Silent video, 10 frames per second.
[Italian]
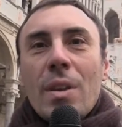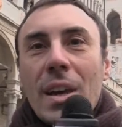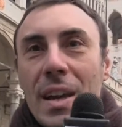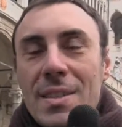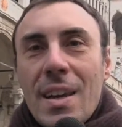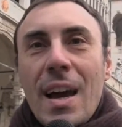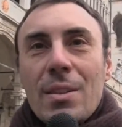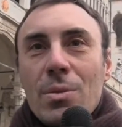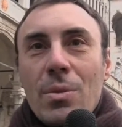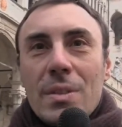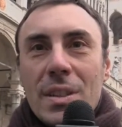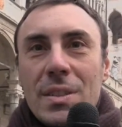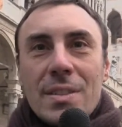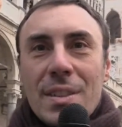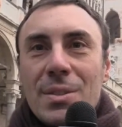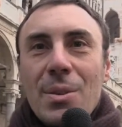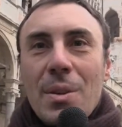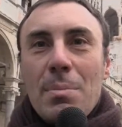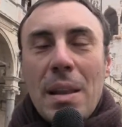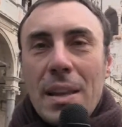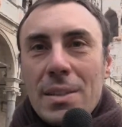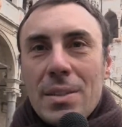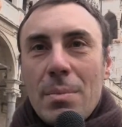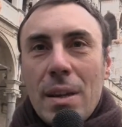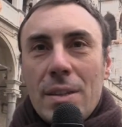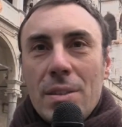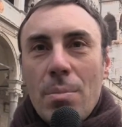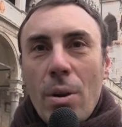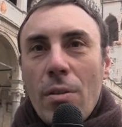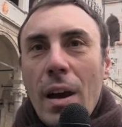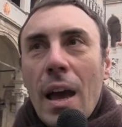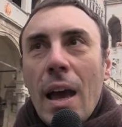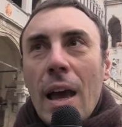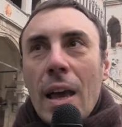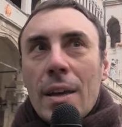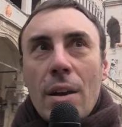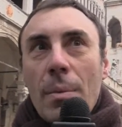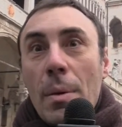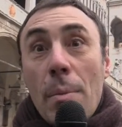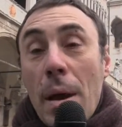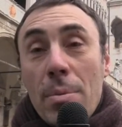ringraziato questa sensazione bellissima che si prova, che non abbiamo mai